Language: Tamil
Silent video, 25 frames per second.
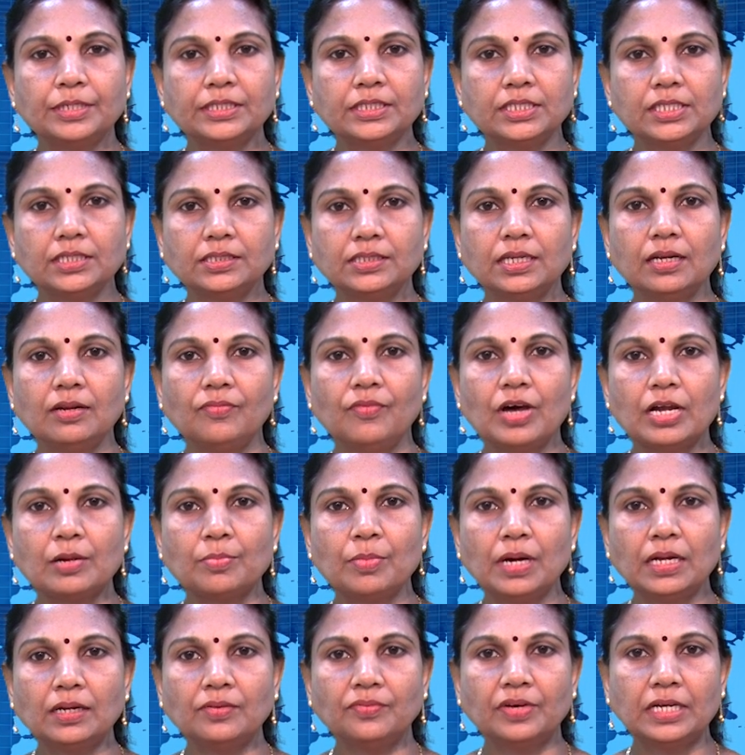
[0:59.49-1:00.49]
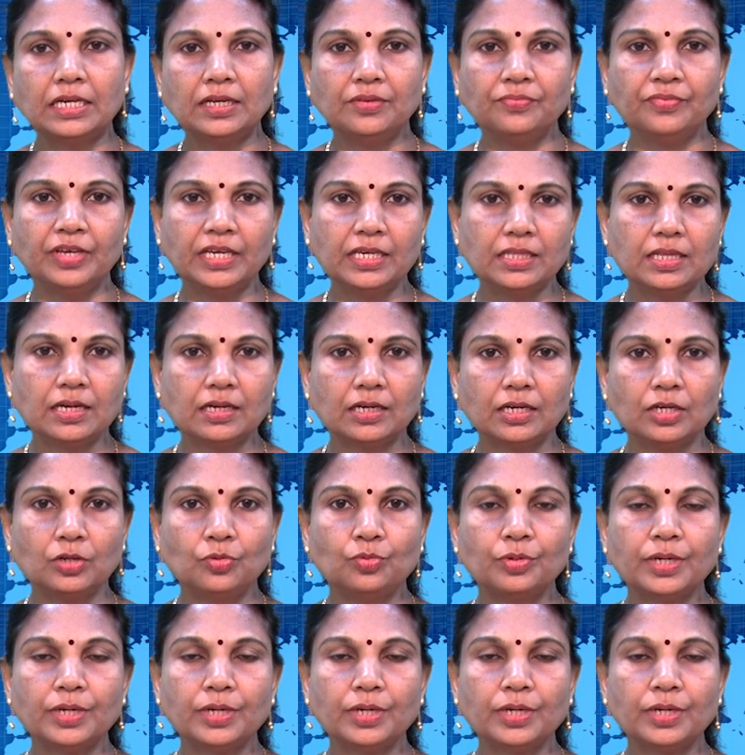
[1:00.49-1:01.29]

பட்ஜெட்டில் வருமான வரி விகிதங்கள்